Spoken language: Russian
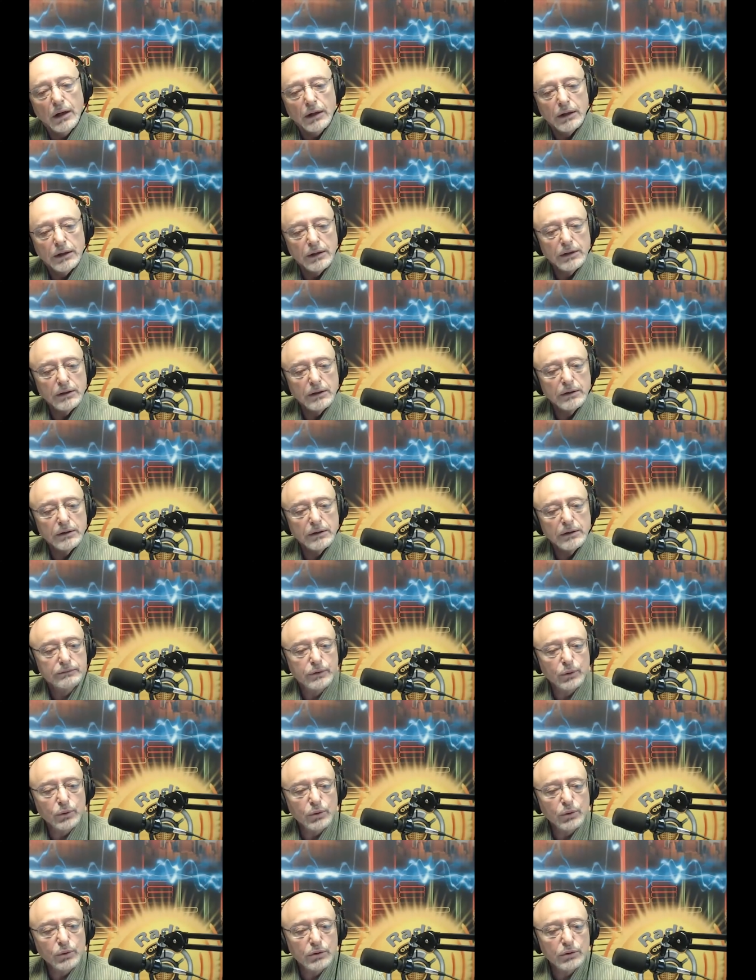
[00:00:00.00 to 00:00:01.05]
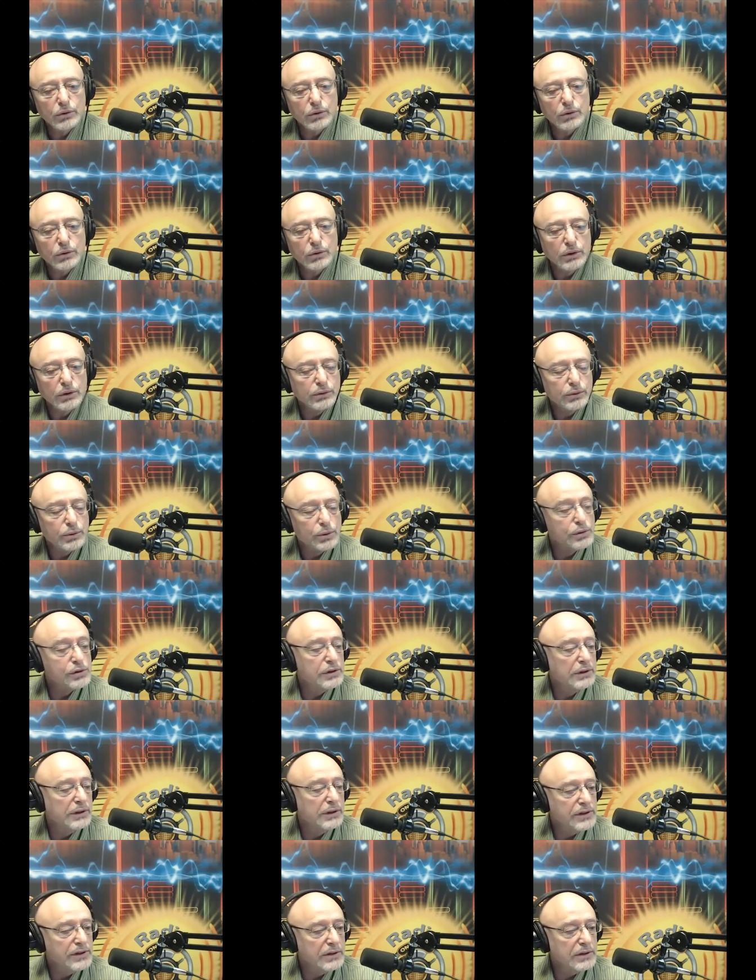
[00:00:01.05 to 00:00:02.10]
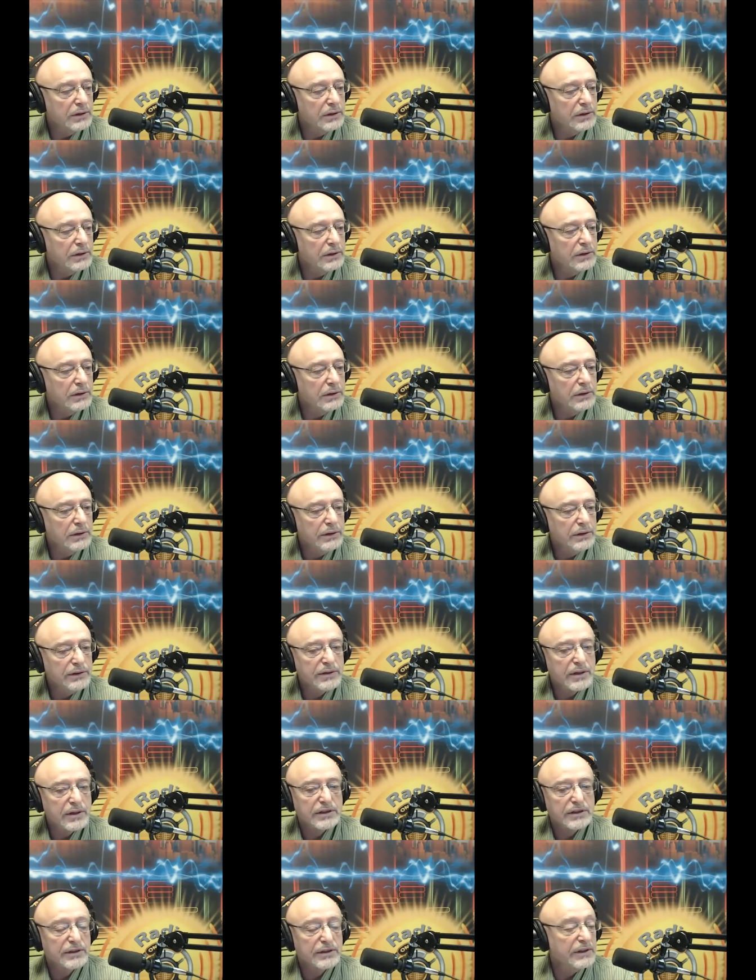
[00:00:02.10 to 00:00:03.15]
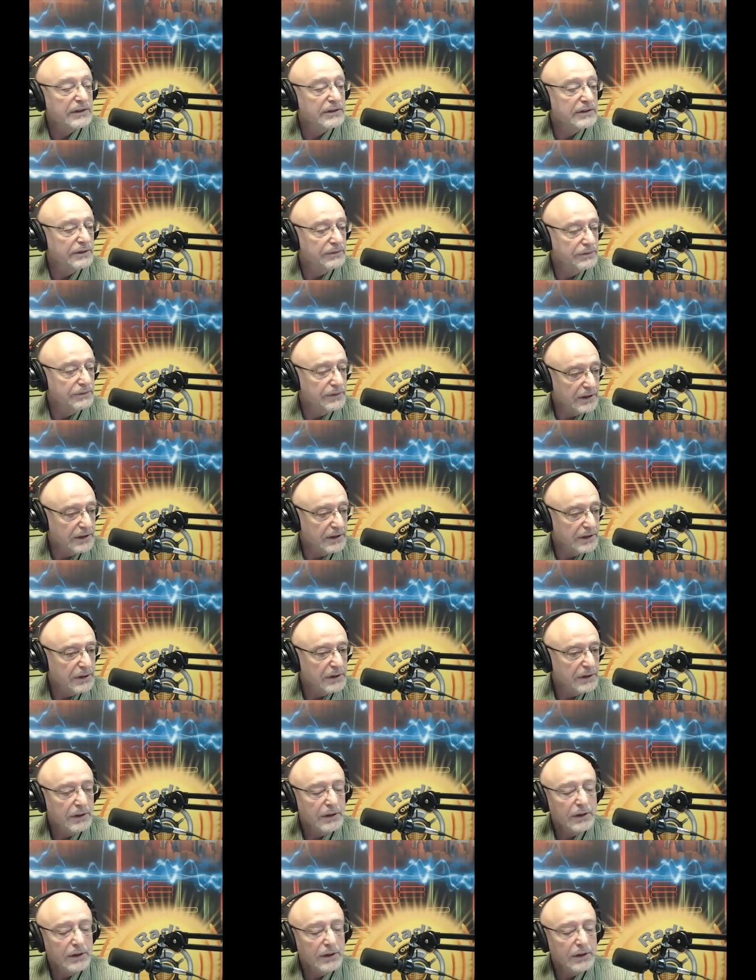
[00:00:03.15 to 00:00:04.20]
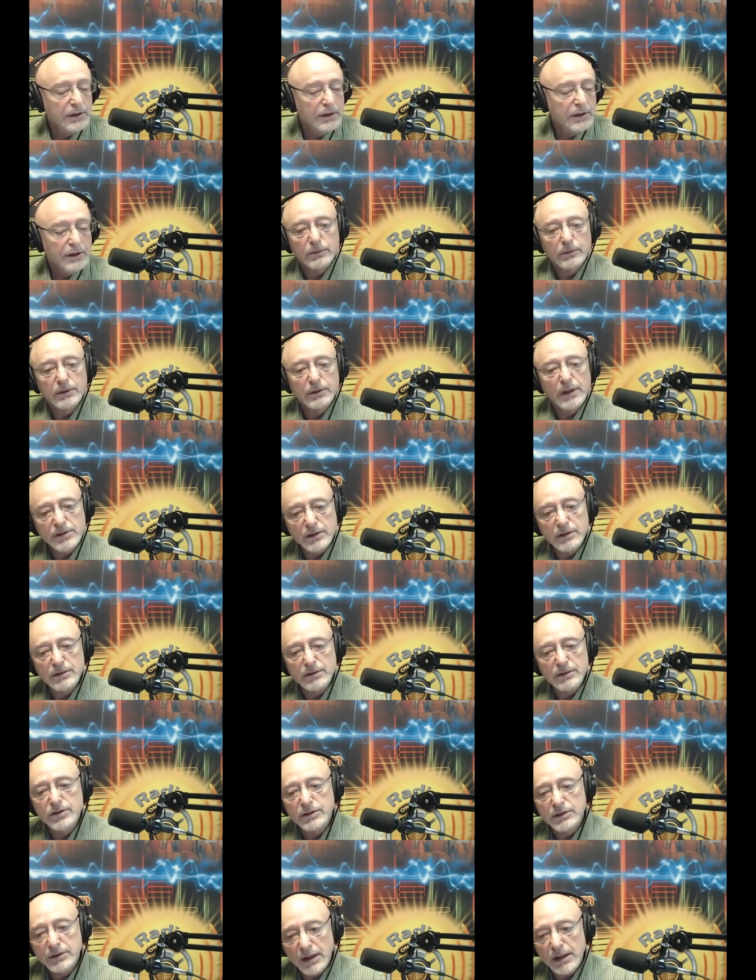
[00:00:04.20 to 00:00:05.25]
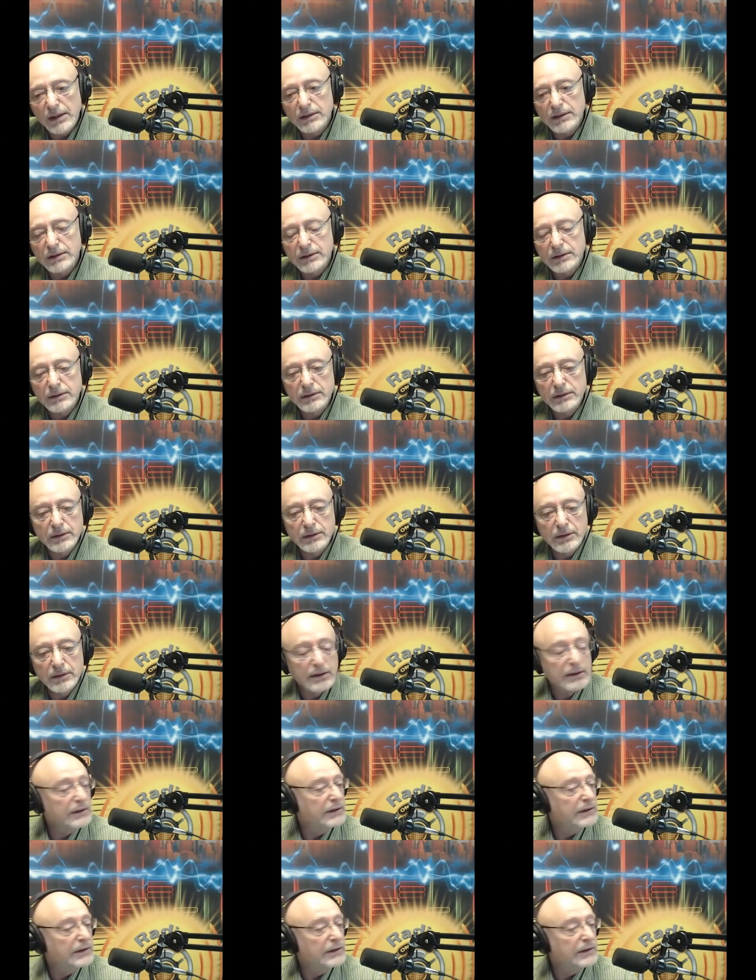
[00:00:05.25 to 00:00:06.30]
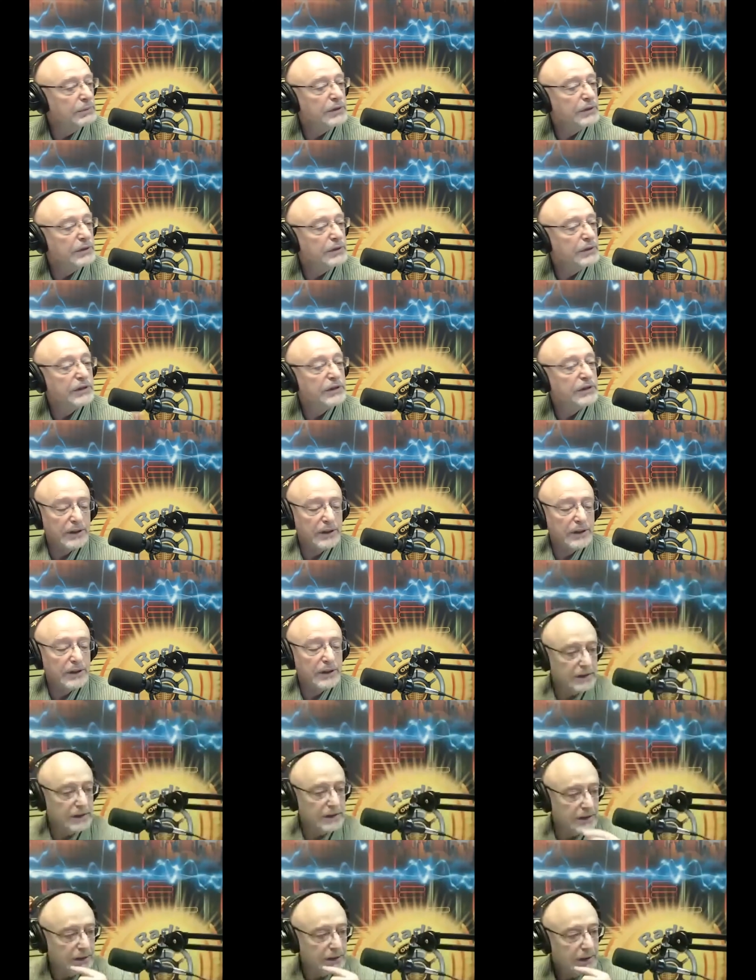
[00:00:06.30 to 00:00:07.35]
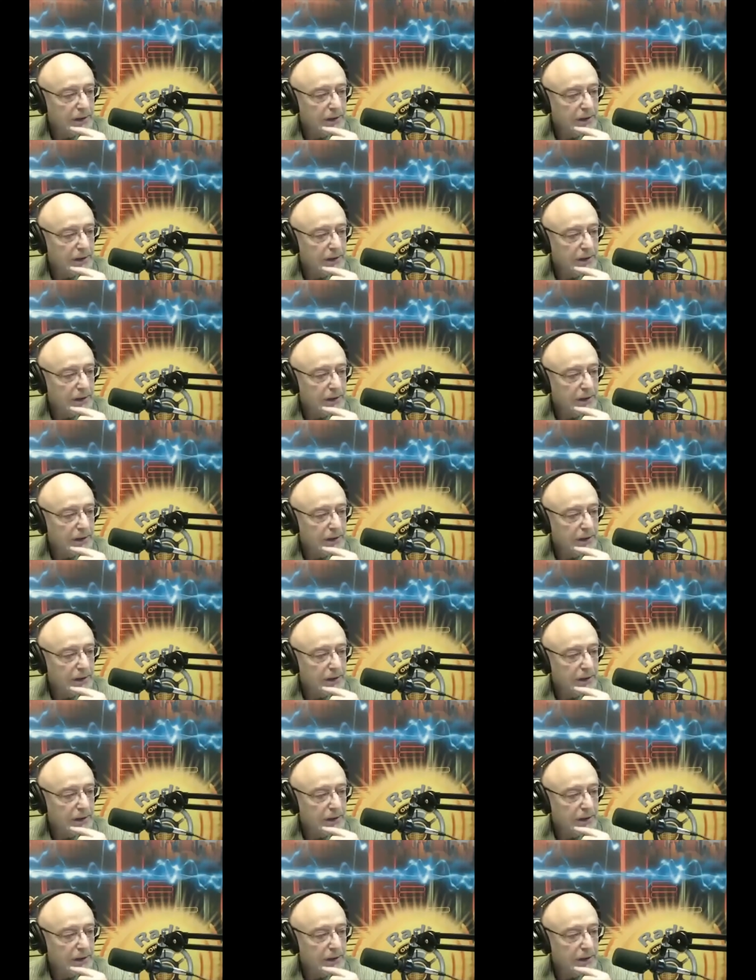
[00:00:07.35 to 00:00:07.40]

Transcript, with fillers: и вдруг он тоже начал э, интересоваться ведами, и он начал читать э, какие-то определенные книги.